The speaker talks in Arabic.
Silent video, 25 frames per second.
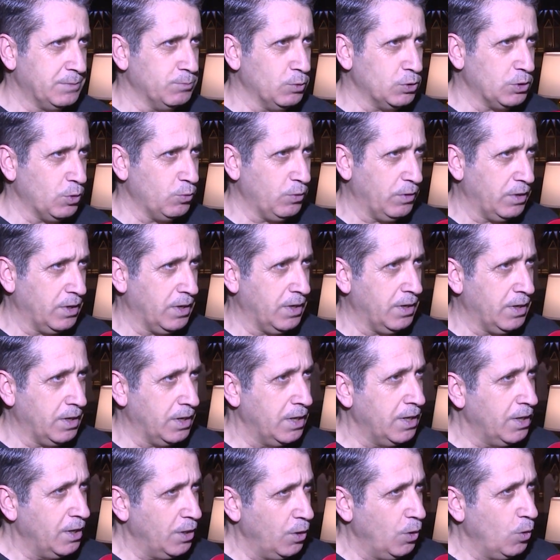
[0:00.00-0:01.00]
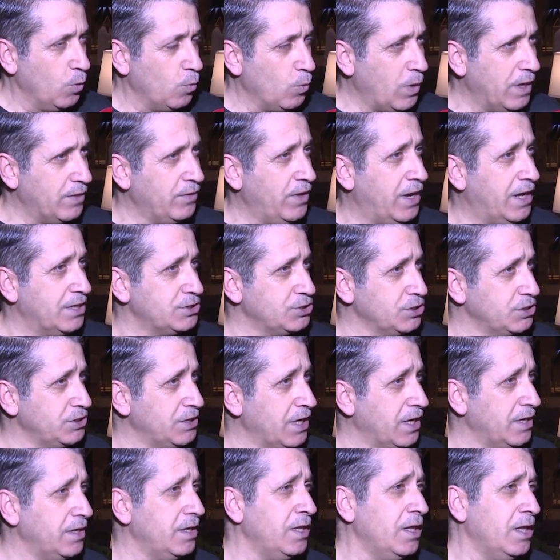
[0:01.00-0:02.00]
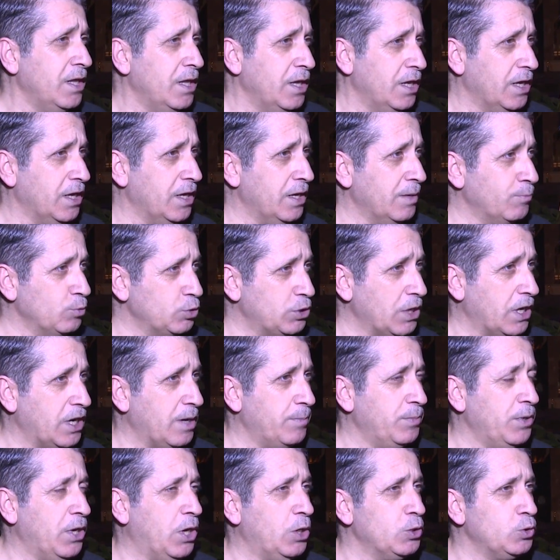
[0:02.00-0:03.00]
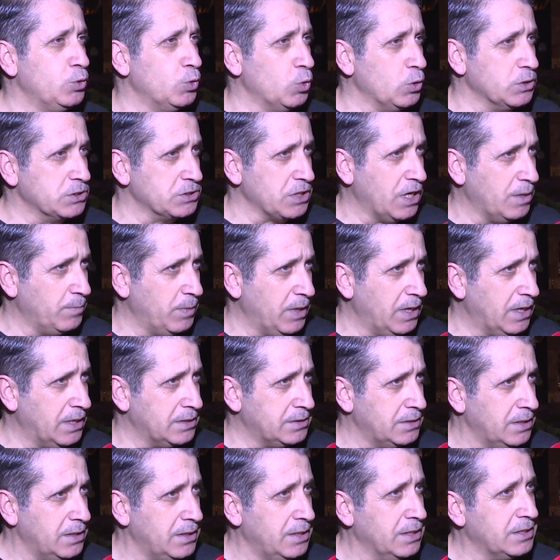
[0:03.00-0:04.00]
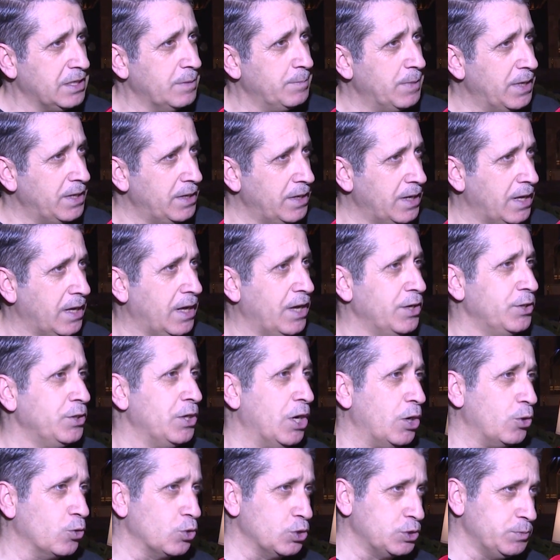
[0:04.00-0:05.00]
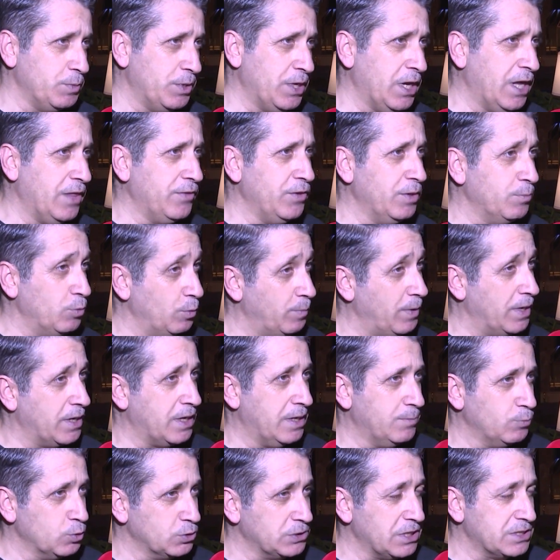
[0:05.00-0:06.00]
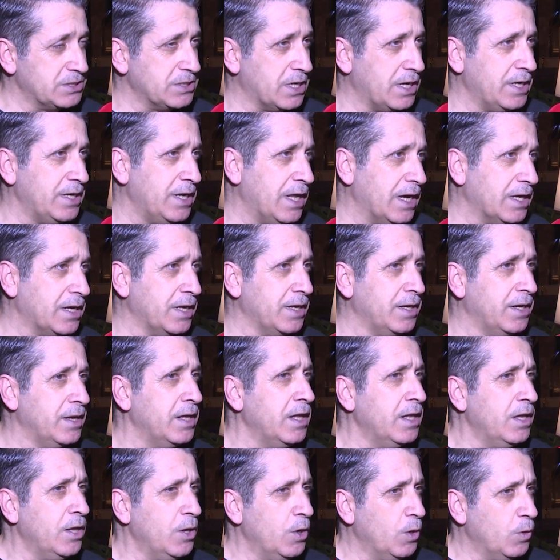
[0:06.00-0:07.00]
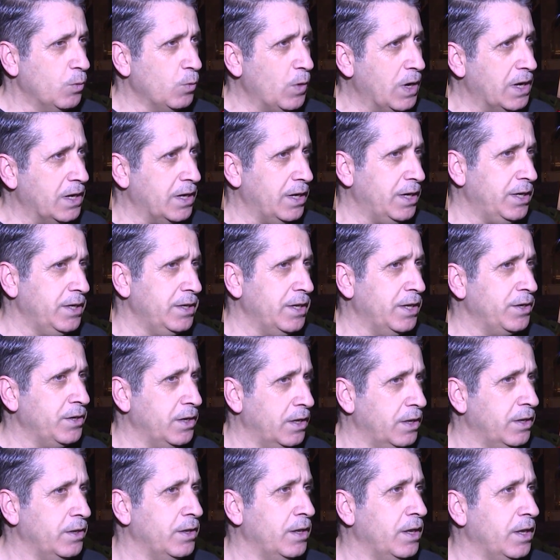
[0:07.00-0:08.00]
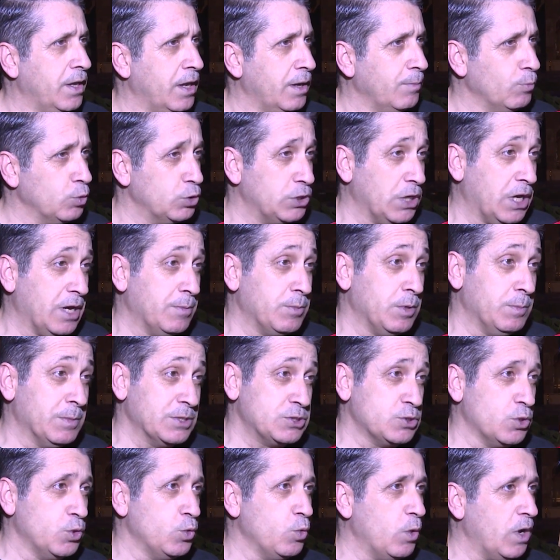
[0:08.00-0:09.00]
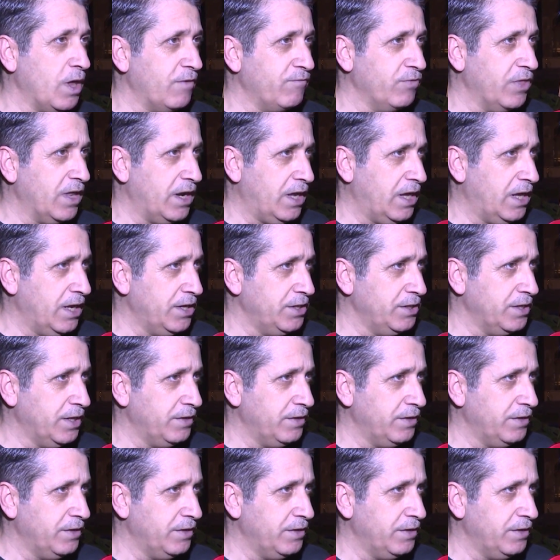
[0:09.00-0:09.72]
متو... آه، واضحه جدا آه، منتخبنا عنده اصابات نتمنى ان يخرج من هذه المباراه منتصرا لكن واقعيا آه، المنتخب المصري هو الافضل حاليا